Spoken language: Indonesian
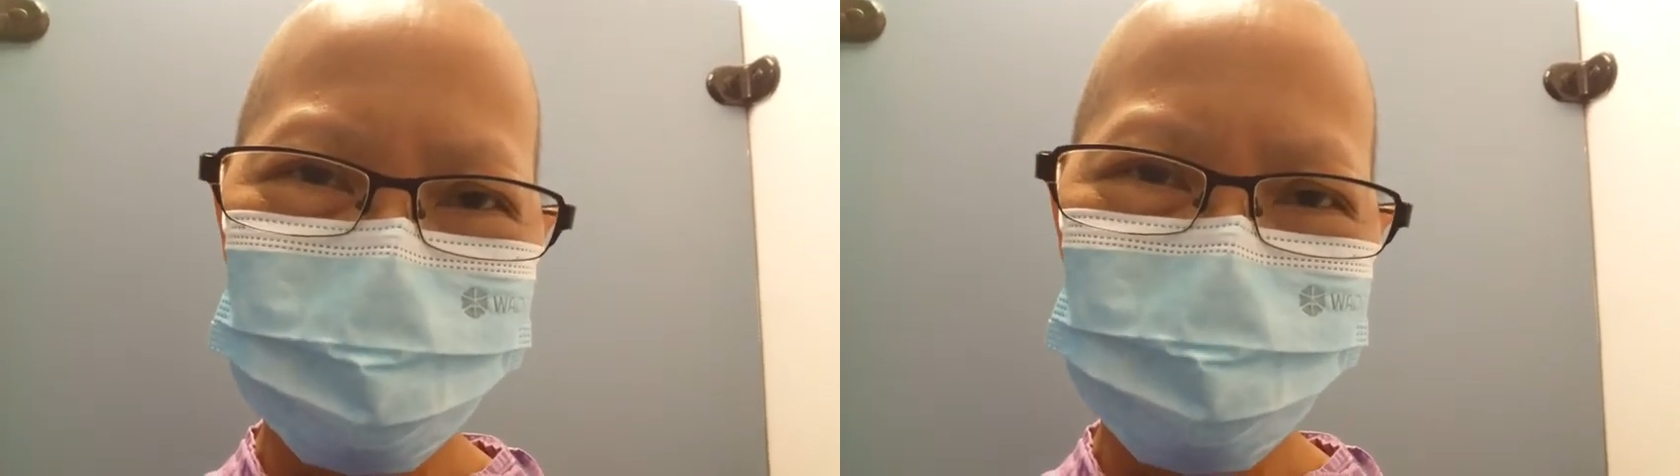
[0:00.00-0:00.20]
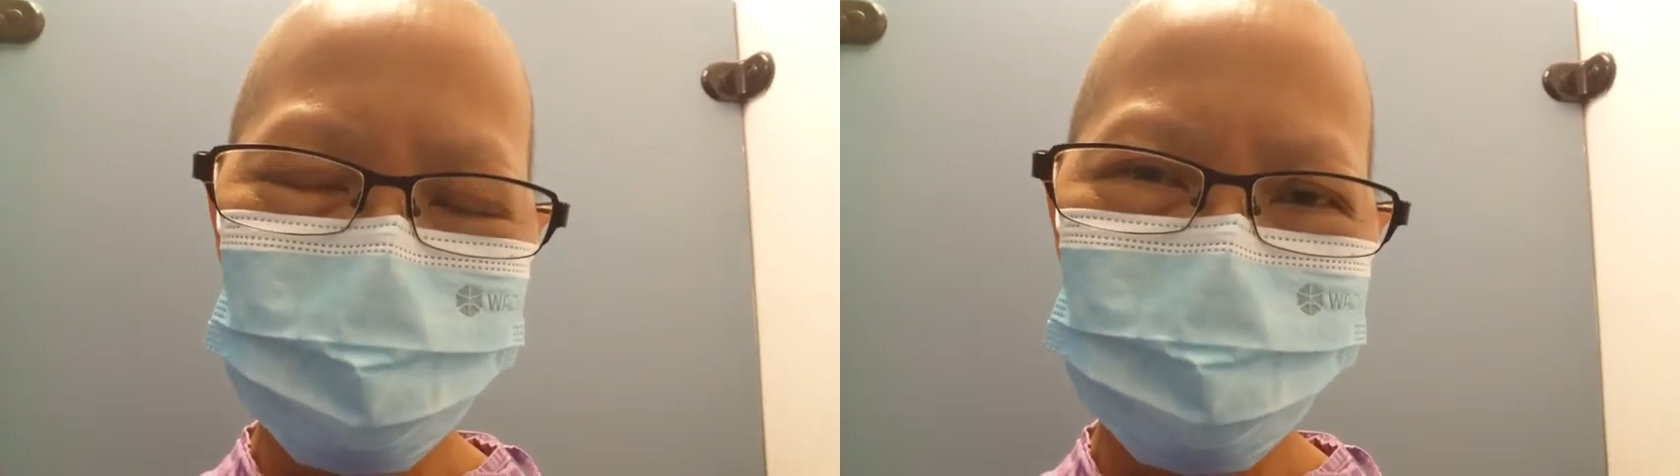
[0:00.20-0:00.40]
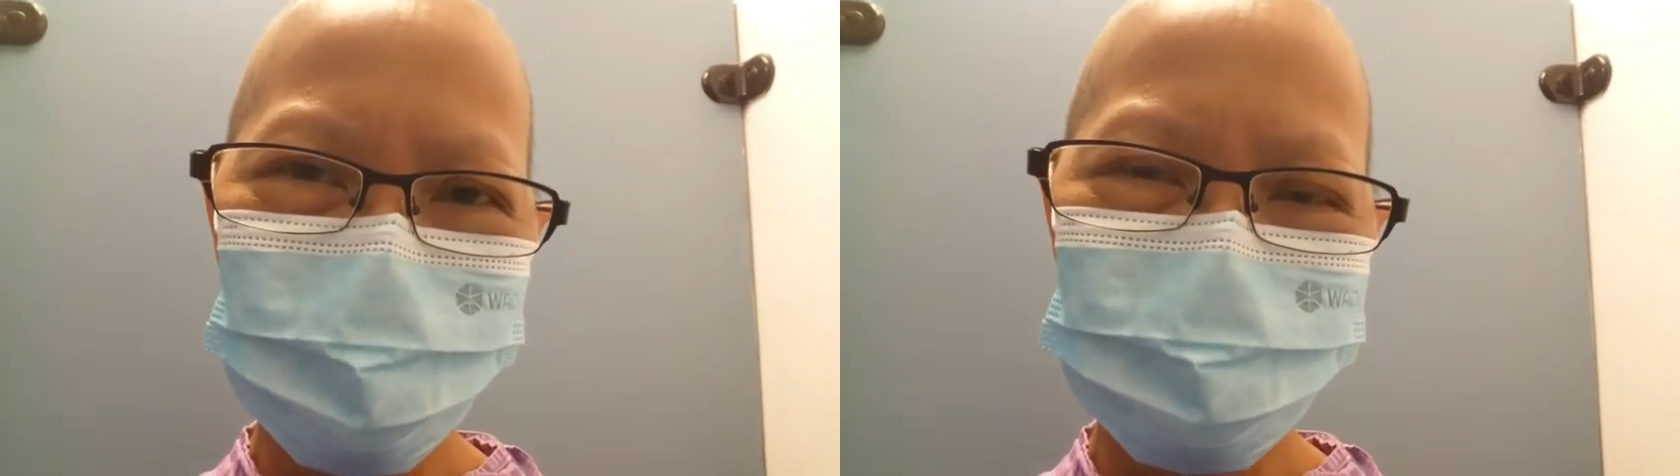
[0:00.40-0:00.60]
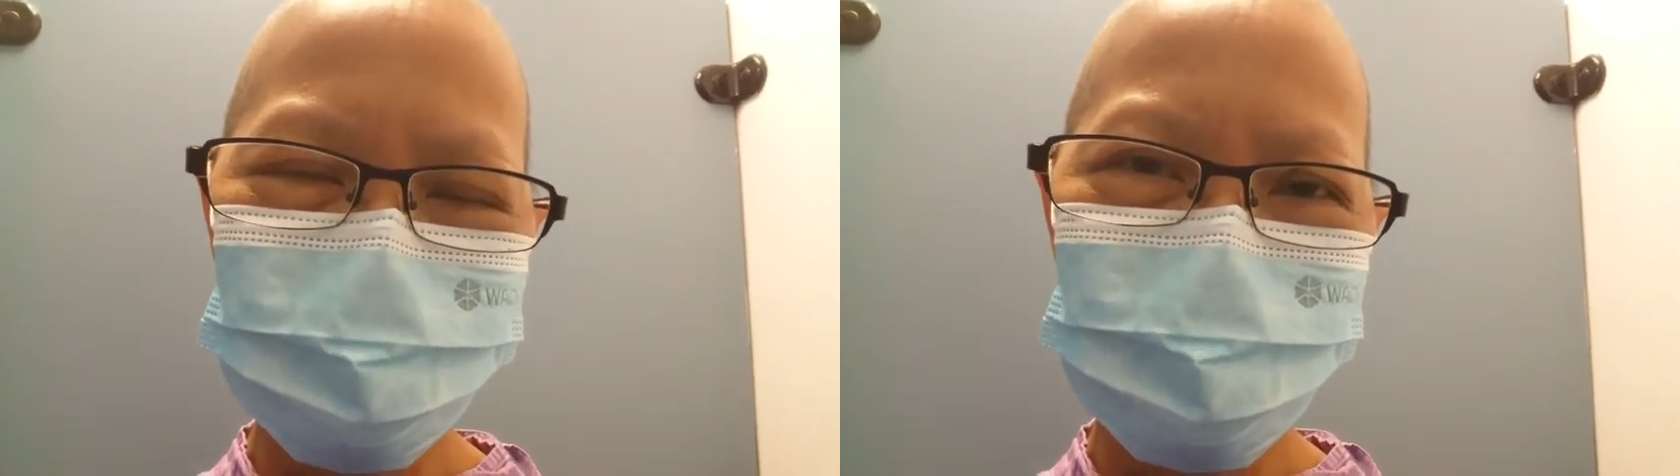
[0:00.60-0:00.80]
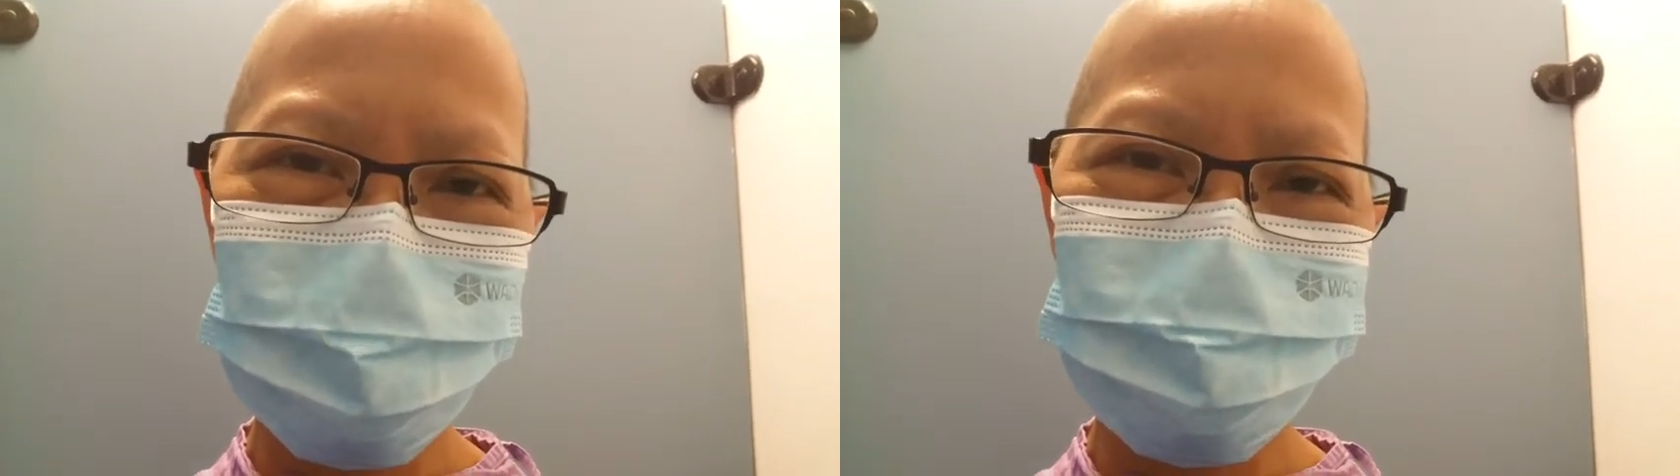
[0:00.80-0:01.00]
kebetulan
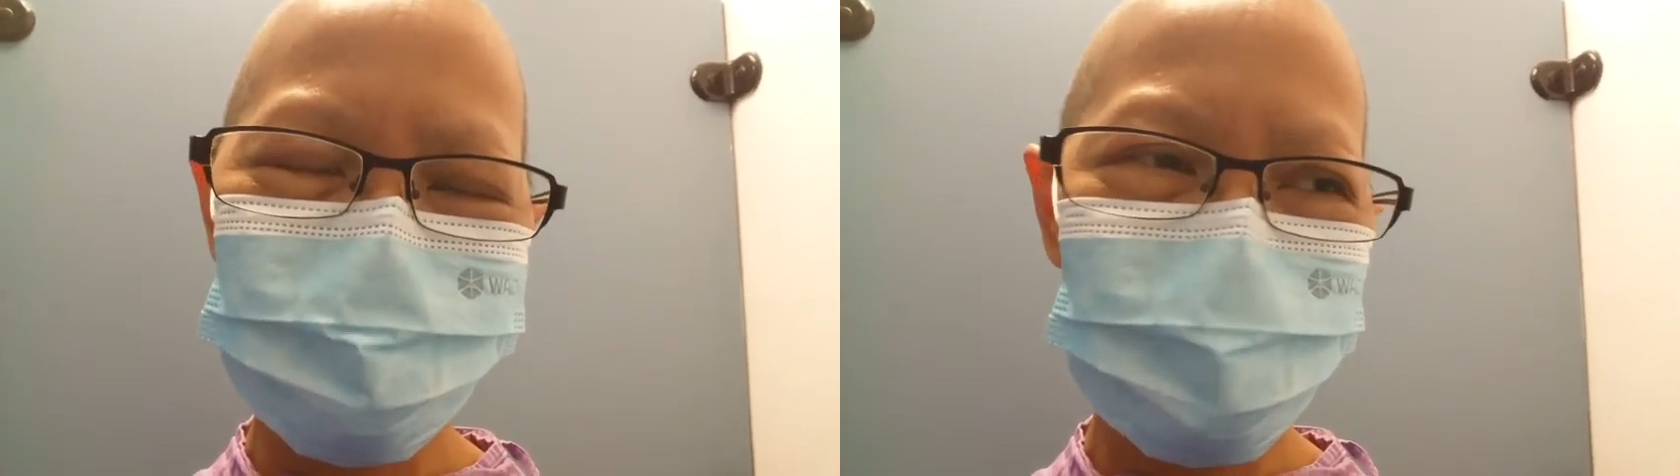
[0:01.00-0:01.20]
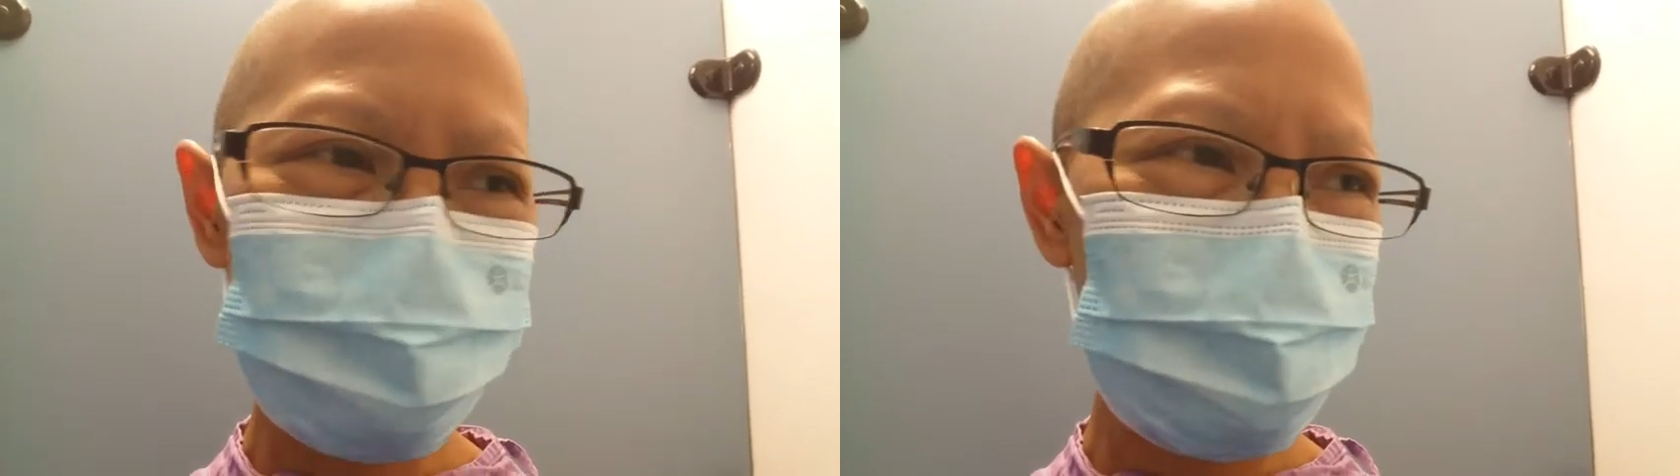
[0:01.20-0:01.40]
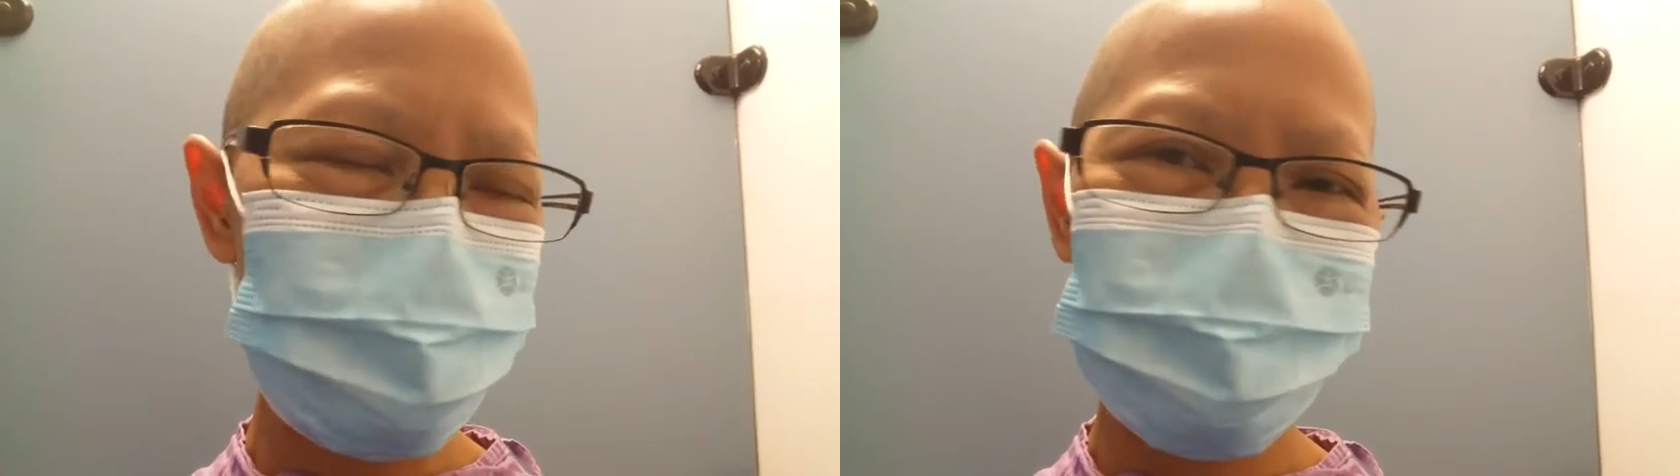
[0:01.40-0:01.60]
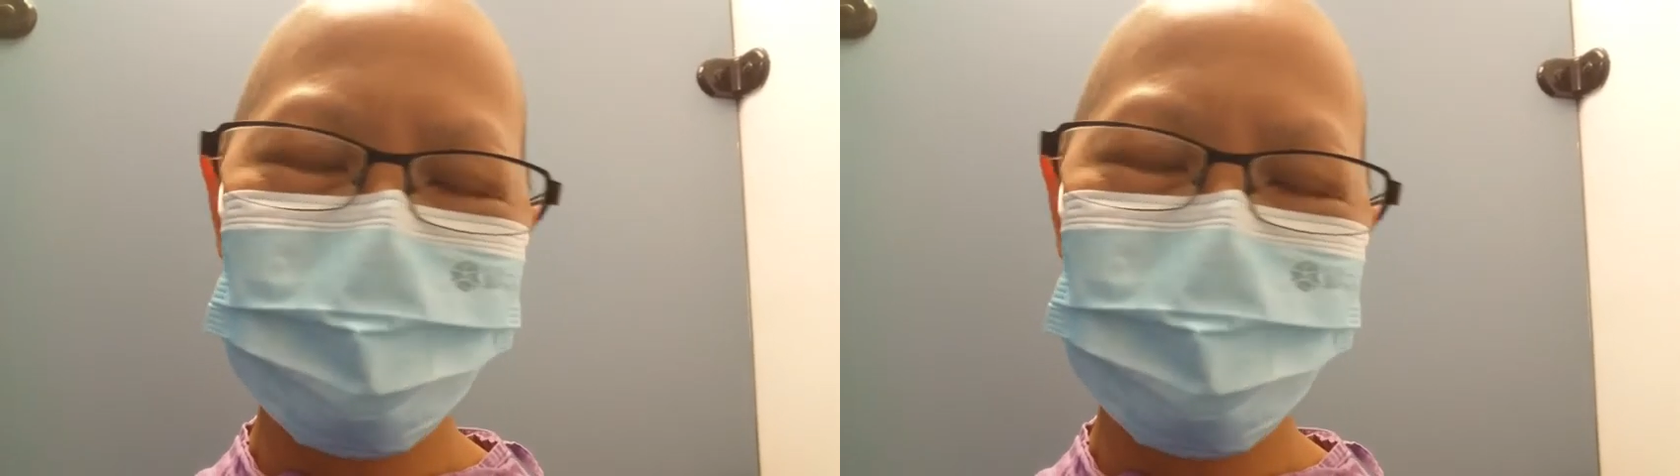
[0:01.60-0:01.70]
ketinggalan tas